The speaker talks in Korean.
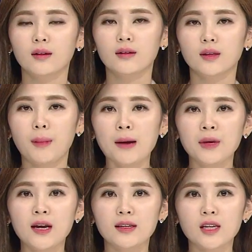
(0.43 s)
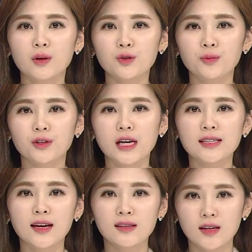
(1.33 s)
네, 박미라 기자와 좀 더
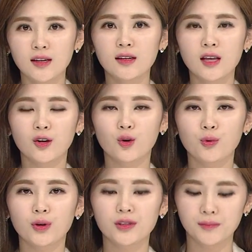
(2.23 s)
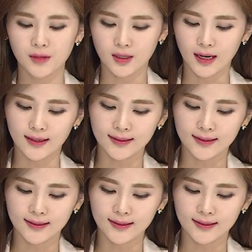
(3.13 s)
자세한 얘기 나눠보겠습니다.